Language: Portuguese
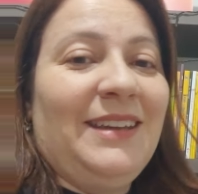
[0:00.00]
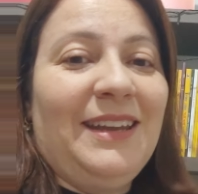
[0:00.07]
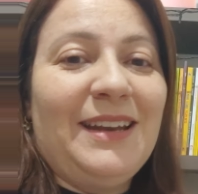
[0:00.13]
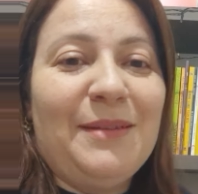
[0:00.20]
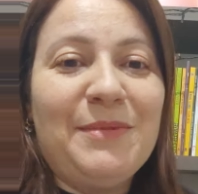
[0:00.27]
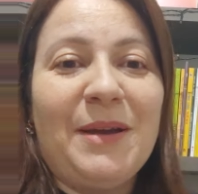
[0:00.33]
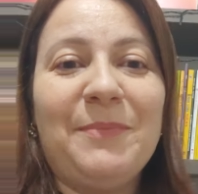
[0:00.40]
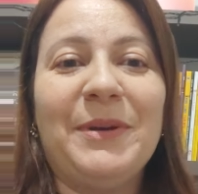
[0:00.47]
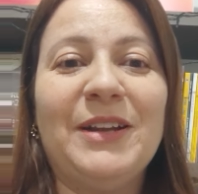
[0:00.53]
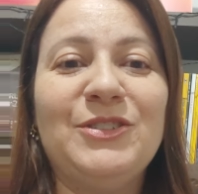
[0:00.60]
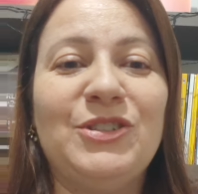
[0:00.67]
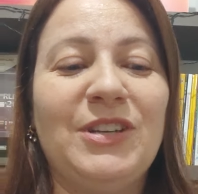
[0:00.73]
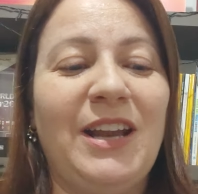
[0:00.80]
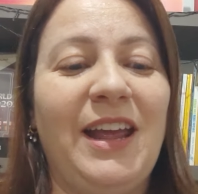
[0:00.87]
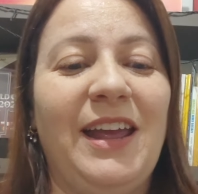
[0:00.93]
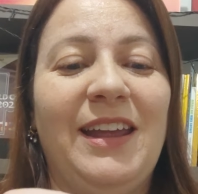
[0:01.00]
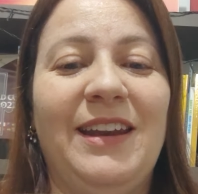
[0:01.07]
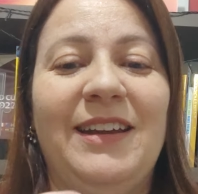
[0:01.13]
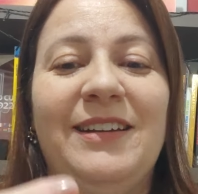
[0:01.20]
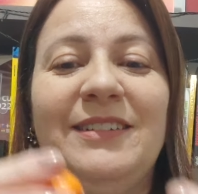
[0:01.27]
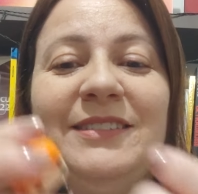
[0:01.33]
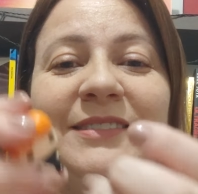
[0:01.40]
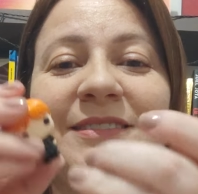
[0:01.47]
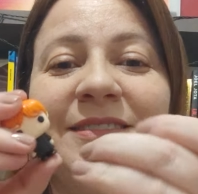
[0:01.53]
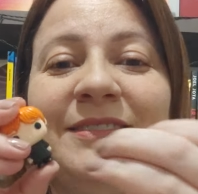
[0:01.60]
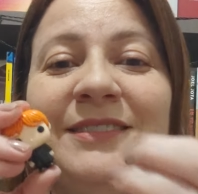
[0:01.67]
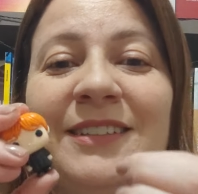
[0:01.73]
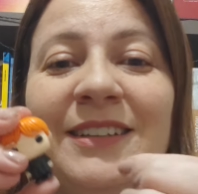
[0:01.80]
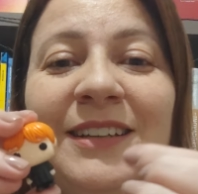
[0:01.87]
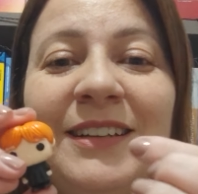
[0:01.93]
aqui na minha prateleira,
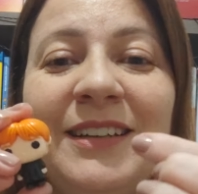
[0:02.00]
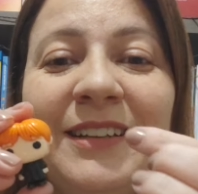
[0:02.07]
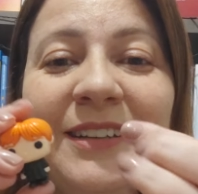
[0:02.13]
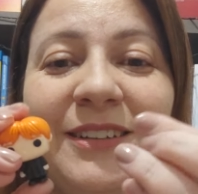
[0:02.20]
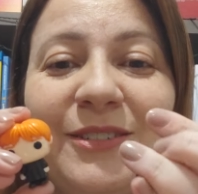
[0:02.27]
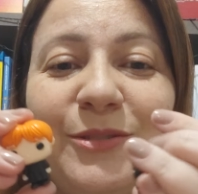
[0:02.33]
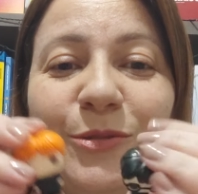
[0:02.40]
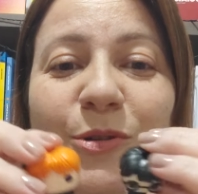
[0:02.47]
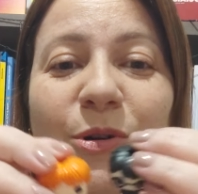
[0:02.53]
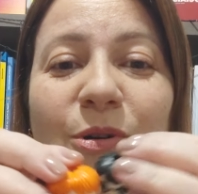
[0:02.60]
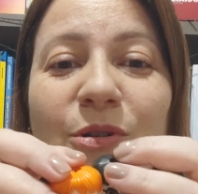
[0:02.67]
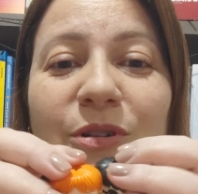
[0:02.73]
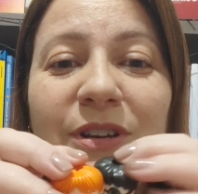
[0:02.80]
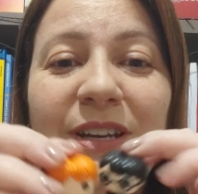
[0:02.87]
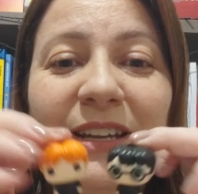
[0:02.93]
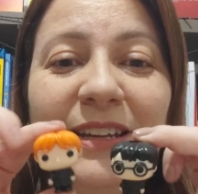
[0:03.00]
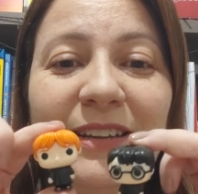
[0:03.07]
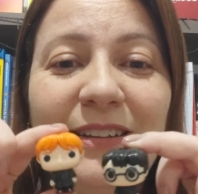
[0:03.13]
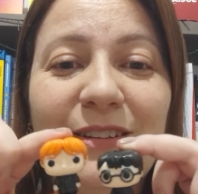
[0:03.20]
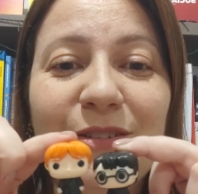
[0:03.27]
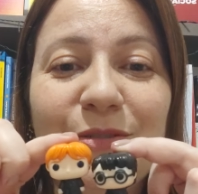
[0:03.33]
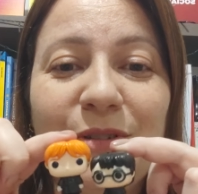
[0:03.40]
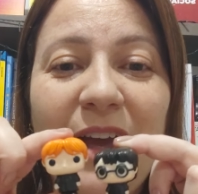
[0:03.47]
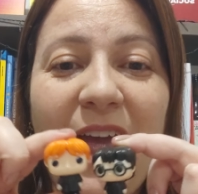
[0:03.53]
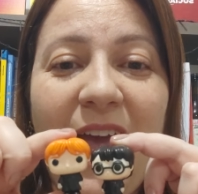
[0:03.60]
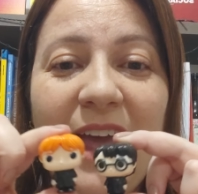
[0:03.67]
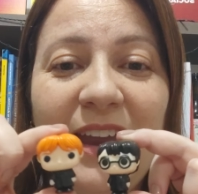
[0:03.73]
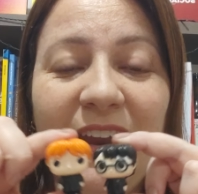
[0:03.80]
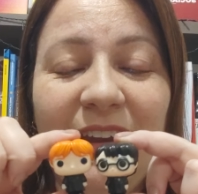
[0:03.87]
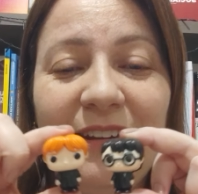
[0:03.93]
o Rony e o
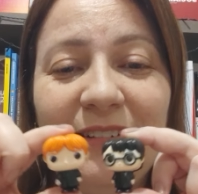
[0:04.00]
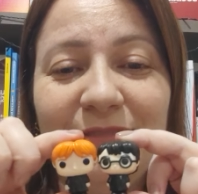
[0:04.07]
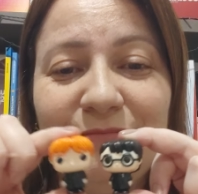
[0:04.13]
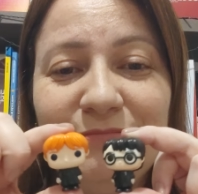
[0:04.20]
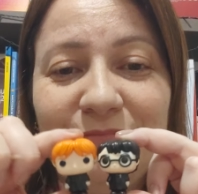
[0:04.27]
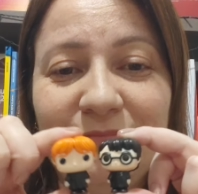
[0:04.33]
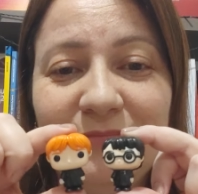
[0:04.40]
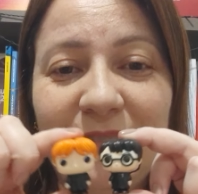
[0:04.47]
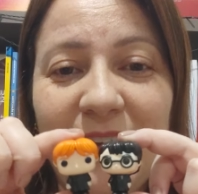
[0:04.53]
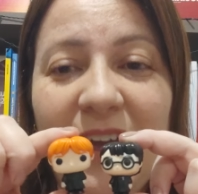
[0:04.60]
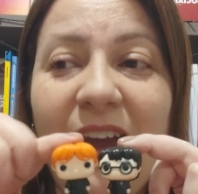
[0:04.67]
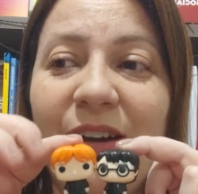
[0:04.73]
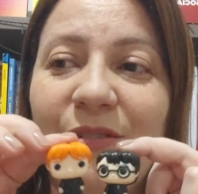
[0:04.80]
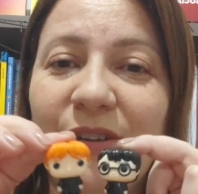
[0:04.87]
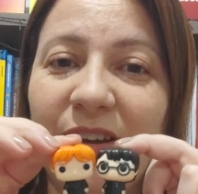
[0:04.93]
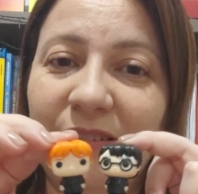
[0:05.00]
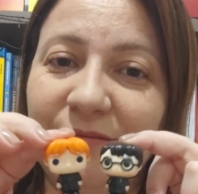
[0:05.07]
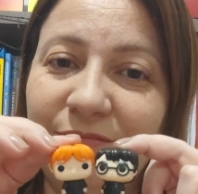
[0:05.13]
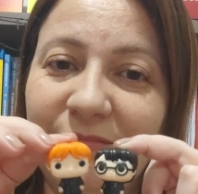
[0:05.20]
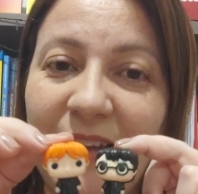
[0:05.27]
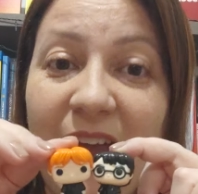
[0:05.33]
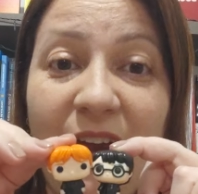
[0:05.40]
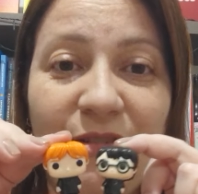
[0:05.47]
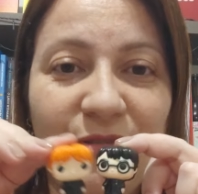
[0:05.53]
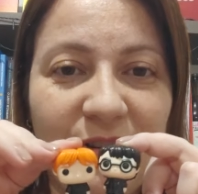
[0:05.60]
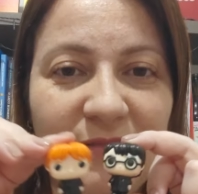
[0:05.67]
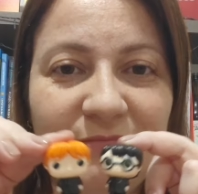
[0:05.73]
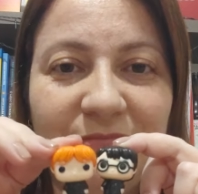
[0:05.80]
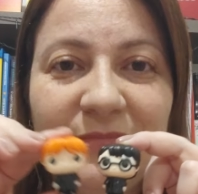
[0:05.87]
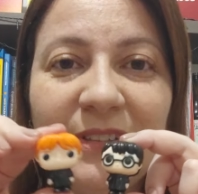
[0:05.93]
Harry. Harry, Harry.
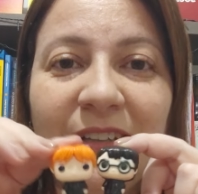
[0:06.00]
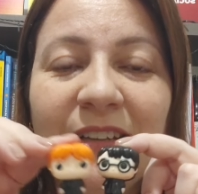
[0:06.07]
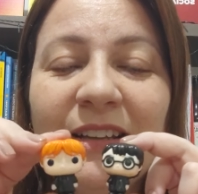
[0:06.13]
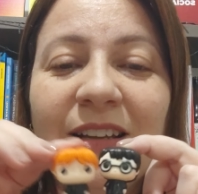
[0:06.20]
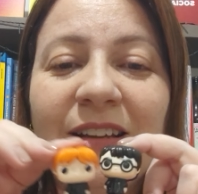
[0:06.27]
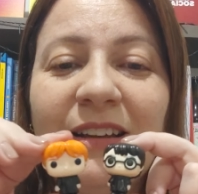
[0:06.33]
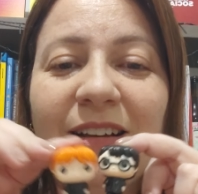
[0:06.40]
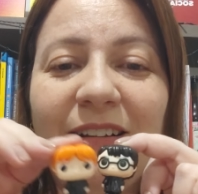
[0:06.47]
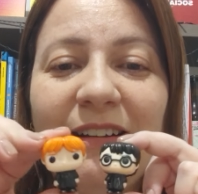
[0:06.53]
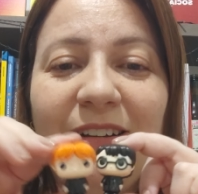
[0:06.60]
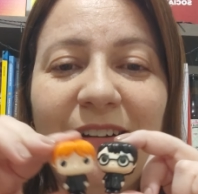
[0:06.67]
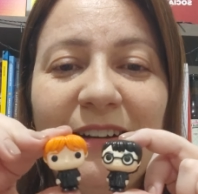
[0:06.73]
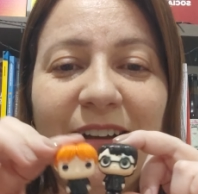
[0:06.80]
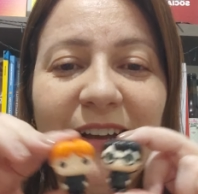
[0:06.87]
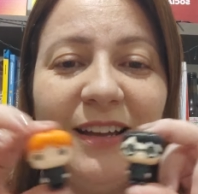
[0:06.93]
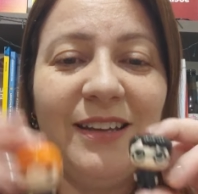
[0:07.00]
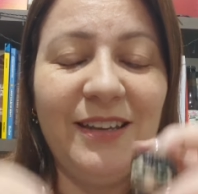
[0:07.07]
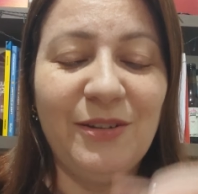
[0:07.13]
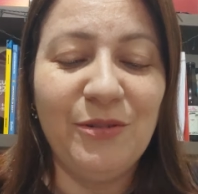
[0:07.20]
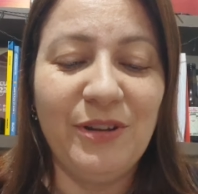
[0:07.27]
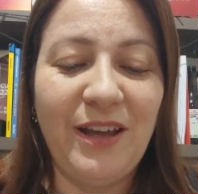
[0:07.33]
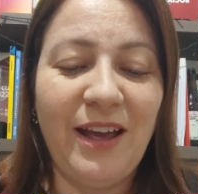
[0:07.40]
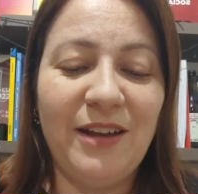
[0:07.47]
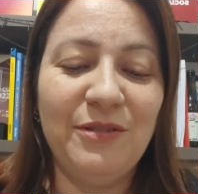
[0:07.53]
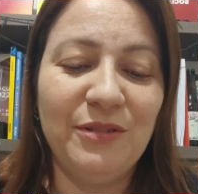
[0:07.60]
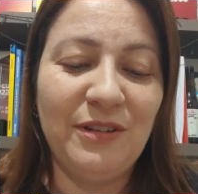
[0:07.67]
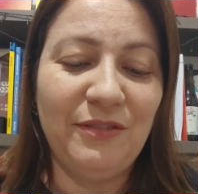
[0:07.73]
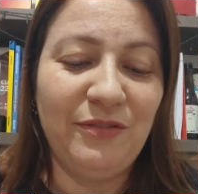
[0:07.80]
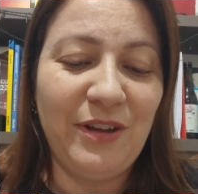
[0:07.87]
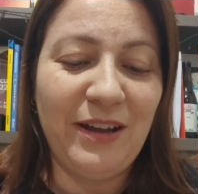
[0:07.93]
Ai, eu quero
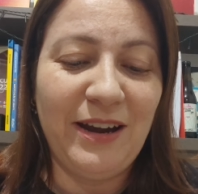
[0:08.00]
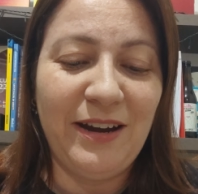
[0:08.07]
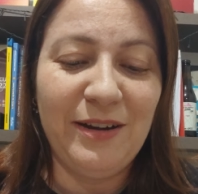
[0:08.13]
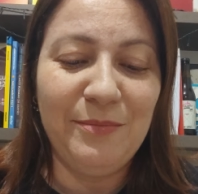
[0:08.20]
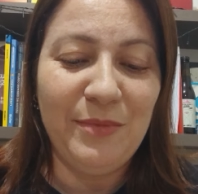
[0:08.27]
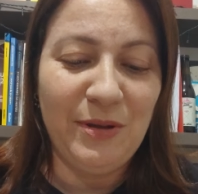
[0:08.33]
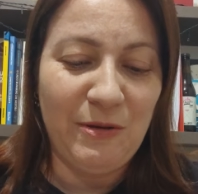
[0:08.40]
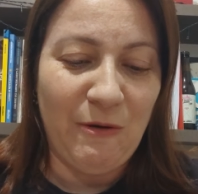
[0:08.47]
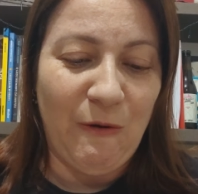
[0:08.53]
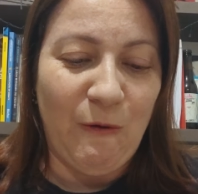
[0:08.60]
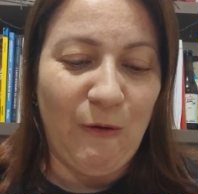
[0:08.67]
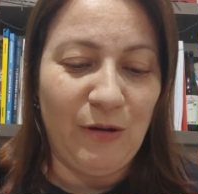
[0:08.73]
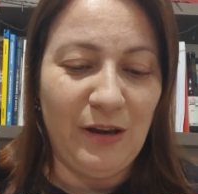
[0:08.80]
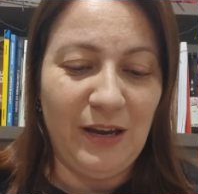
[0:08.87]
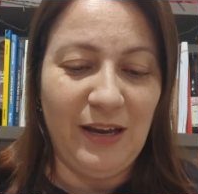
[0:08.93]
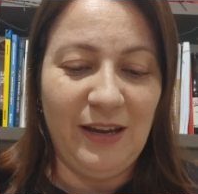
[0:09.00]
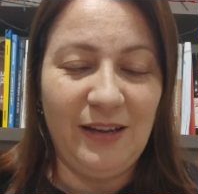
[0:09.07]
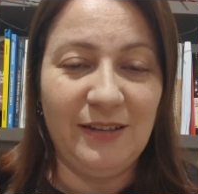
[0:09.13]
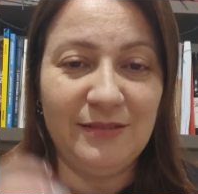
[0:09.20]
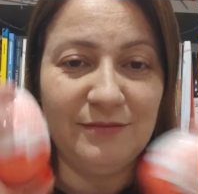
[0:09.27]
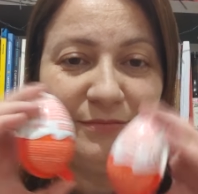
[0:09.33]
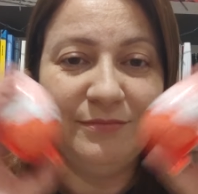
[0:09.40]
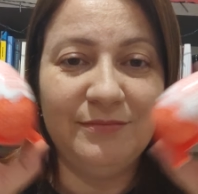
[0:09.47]
que venha a Hermione.